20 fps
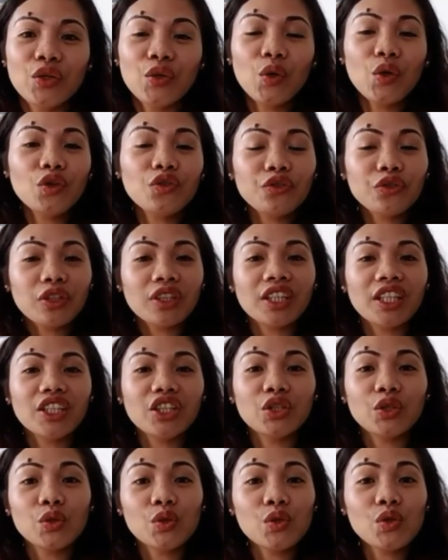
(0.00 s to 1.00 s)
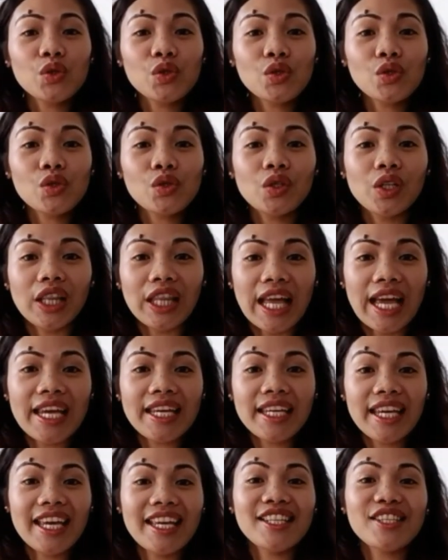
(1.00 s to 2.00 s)
Don't forget to
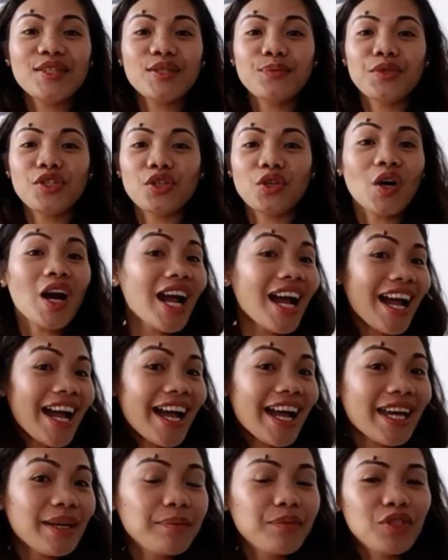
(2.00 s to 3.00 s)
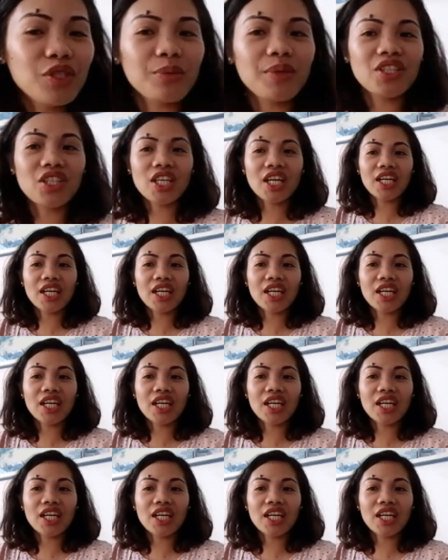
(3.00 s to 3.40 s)
like and subscribe to